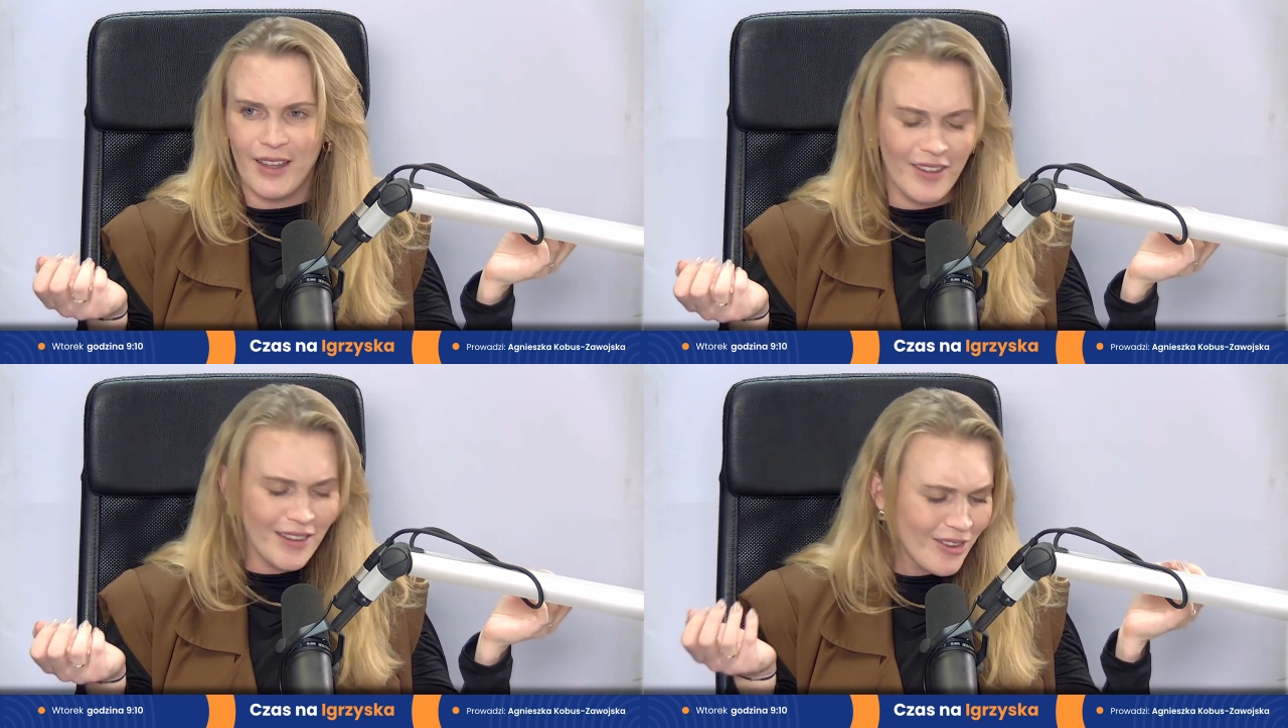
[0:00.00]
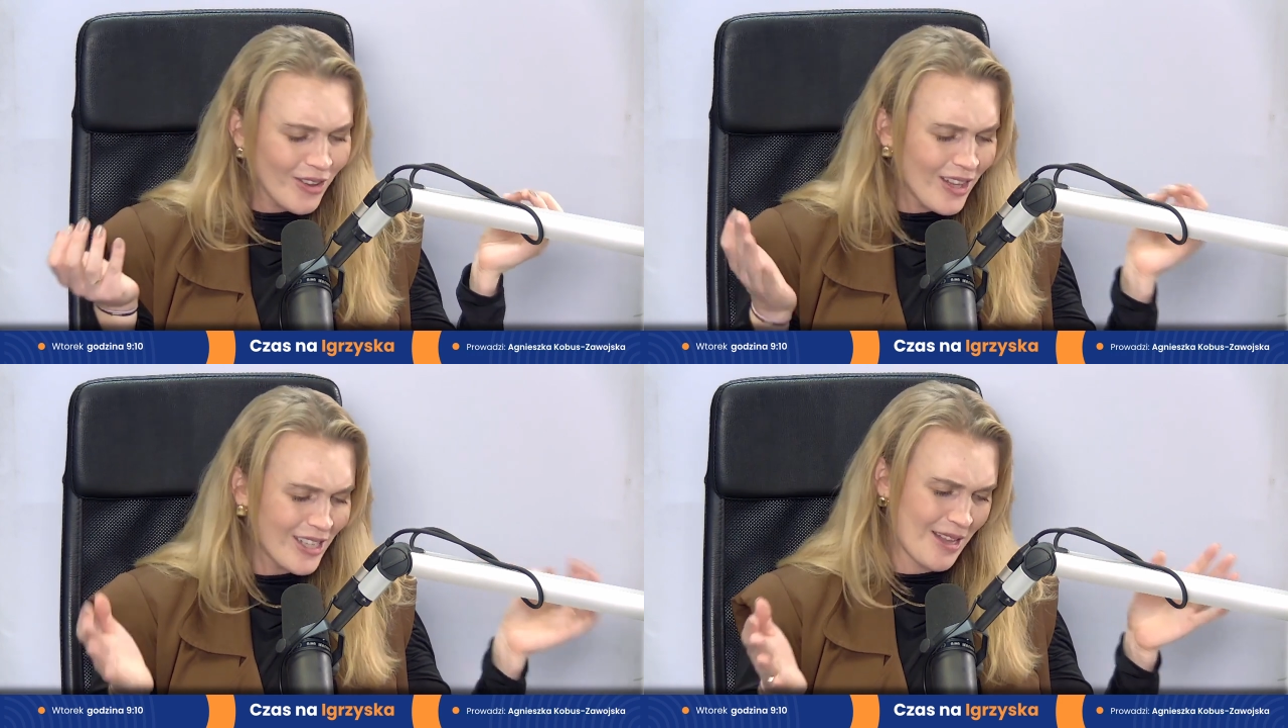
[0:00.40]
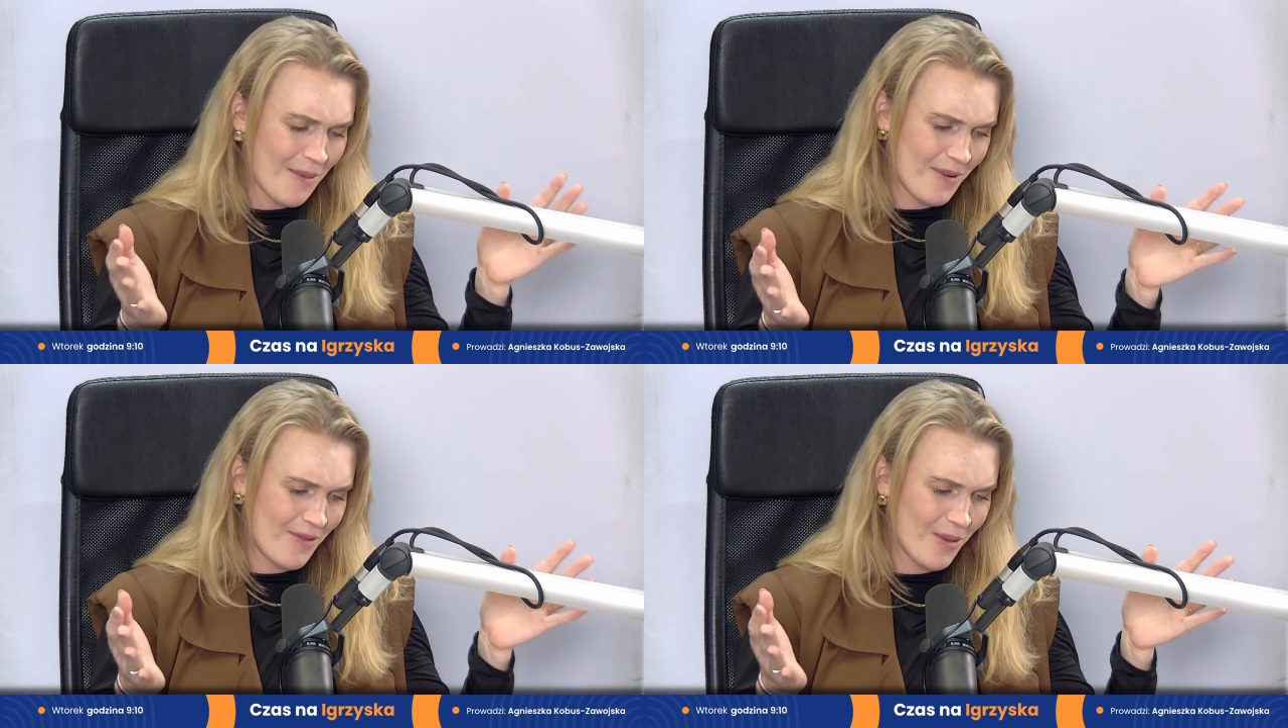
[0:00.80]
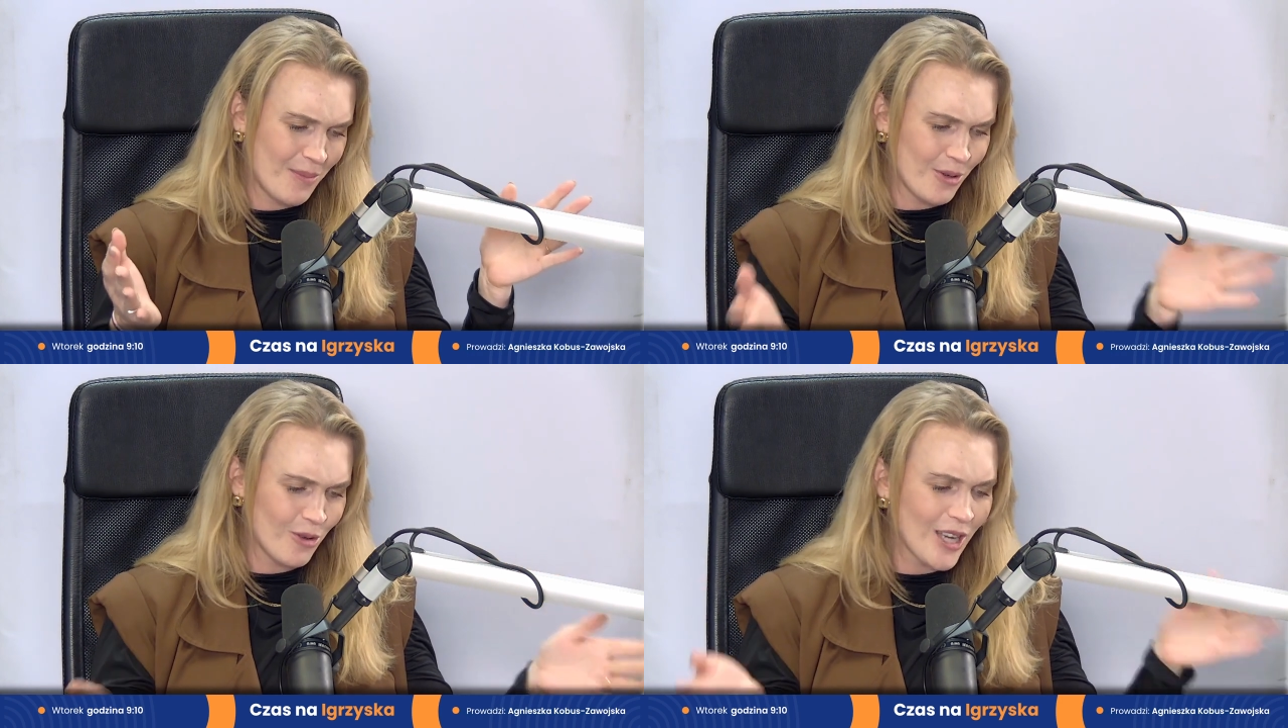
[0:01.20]
więc to też na pewno
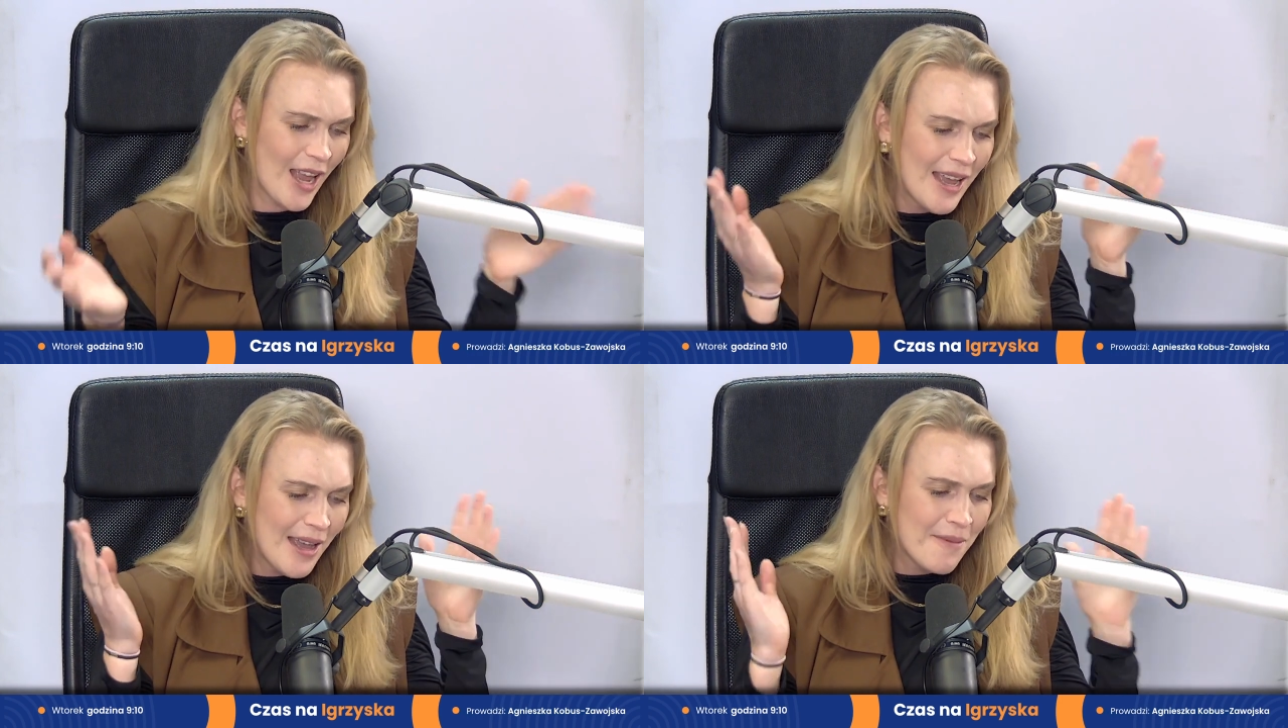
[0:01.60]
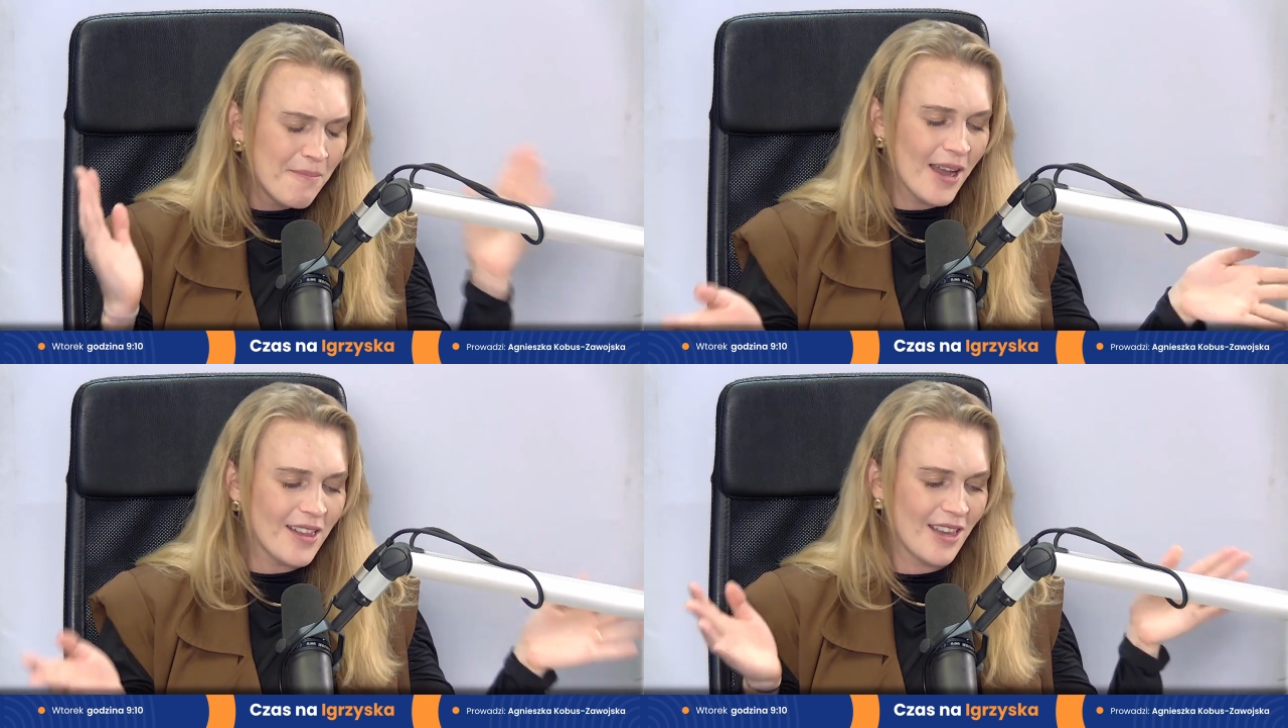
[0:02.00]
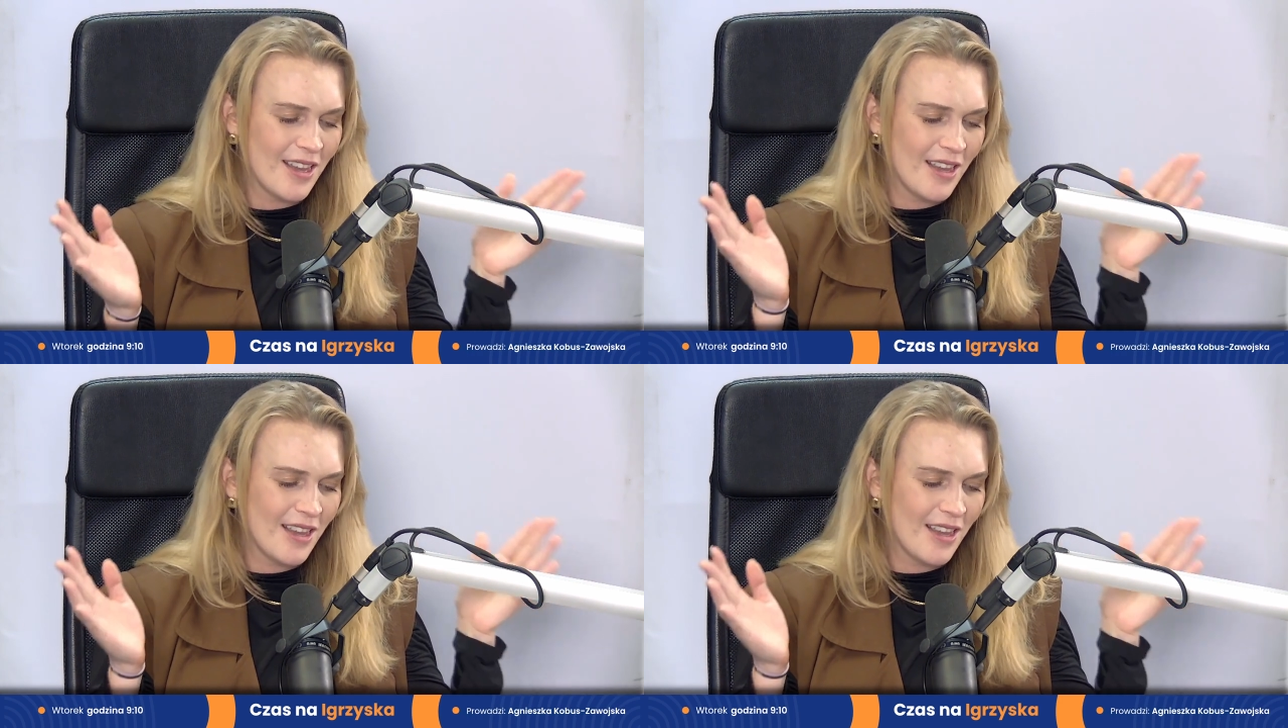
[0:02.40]
poruszę. Maciej